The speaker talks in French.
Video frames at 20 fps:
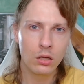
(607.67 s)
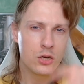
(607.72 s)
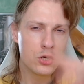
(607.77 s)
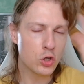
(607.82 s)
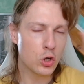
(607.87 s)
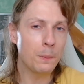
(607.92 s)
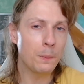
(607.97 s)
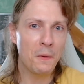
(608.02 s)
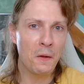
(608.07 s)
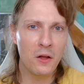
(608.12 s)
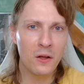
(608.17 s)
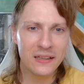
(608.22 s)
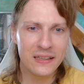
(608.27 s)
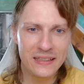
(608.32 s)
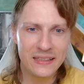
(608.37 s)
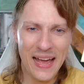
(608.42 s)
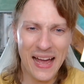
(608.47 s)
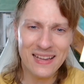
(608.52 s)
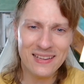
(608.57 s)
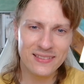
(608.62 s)
Je comprends rien
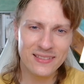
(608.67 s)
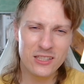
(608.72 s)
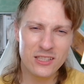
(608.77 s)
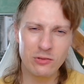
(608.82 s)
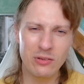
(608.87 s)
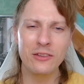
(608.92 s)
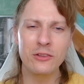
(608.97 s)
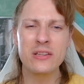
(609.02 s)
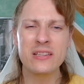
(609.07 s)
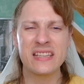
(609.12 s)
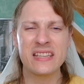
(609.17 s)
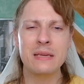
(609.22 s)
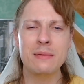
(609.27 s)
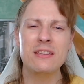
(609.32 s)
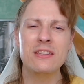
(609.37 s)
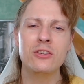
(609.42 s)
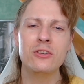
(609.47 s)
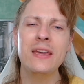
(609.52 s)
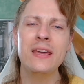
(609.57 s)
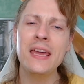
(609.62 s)
à cette histoire de
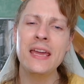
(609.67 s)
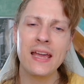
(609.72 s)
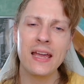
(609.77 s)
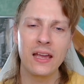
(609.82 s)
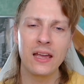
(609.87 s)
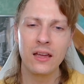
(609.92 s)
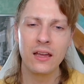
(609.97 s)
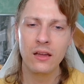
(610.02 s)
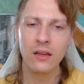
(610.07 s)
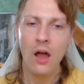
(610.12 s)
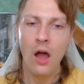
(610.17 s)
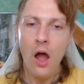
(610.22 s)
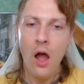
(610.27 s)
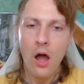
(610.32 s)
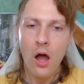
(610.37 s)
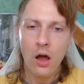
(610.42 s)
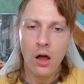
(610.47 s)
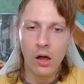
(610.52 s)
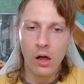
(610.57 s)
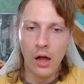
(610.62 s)
ski
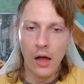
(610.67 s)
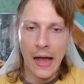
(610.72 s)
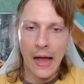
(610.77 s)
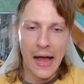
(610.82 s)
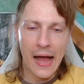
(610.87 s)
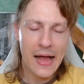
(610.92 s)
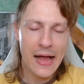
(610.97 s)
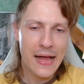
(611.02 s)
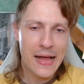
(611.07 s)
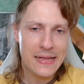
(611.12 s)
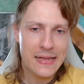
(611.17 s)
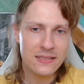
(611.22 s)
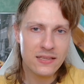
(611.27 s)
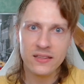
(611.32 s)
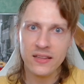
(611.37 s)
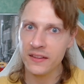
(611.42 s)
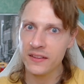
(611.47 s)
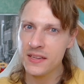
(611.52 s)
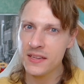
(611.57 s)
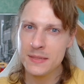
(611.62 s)
ah,
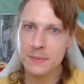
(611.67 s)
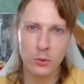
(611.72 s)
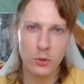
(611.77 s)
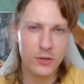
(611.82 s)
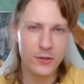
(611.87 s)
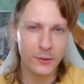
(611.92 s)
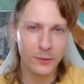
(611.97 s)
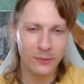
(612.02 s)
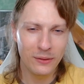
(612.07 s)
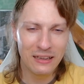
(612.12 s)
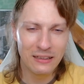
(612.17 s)
c'est un espion